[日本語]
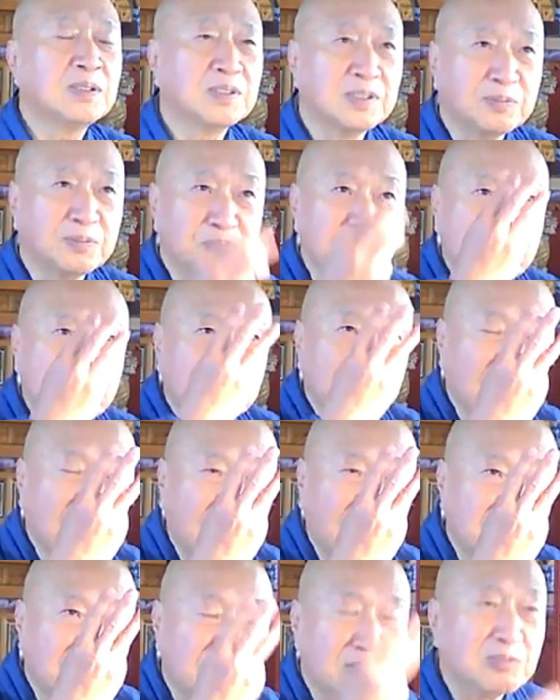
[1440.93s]
三つ
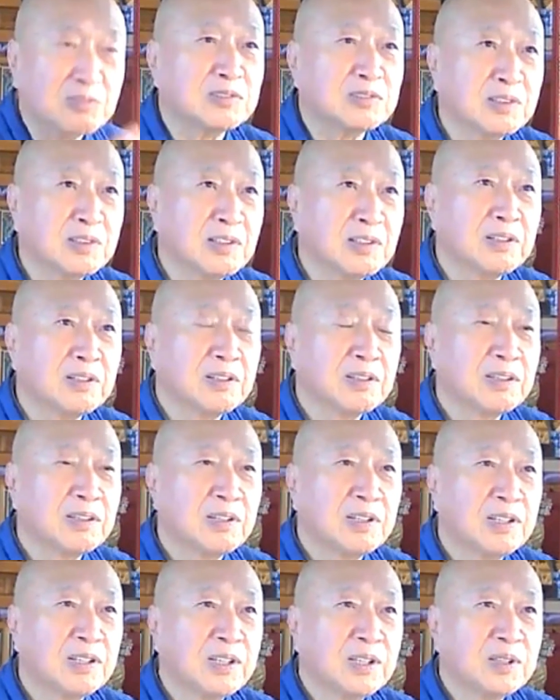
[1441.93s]
あるって言うんですね。
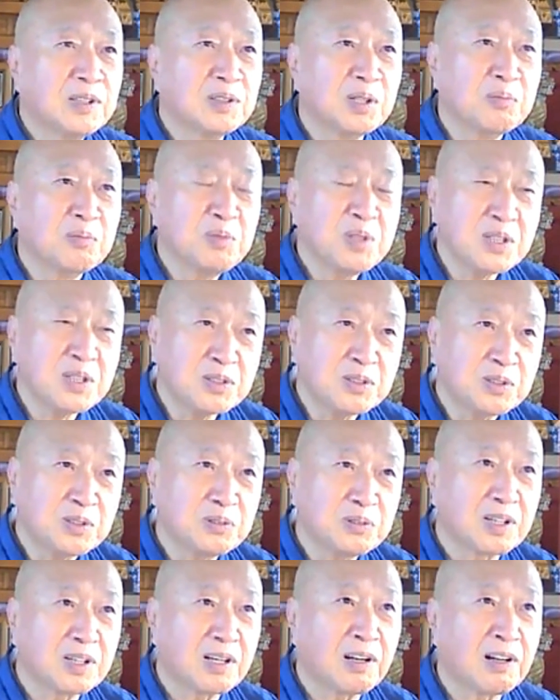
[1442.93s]
で、三
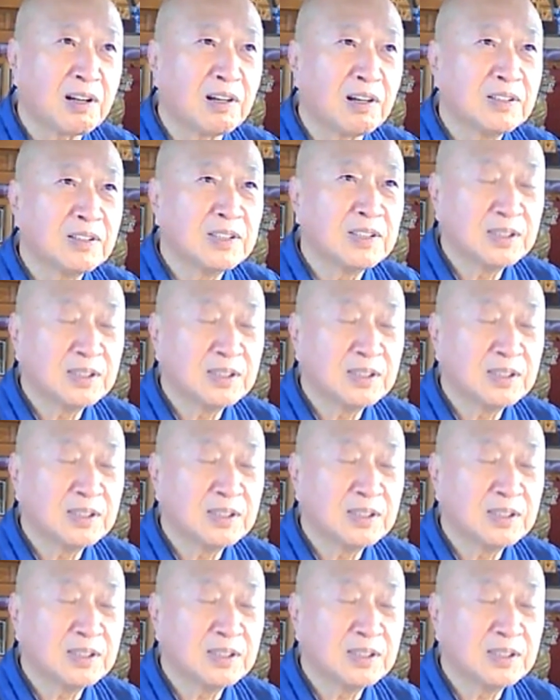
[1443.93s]
ついたら、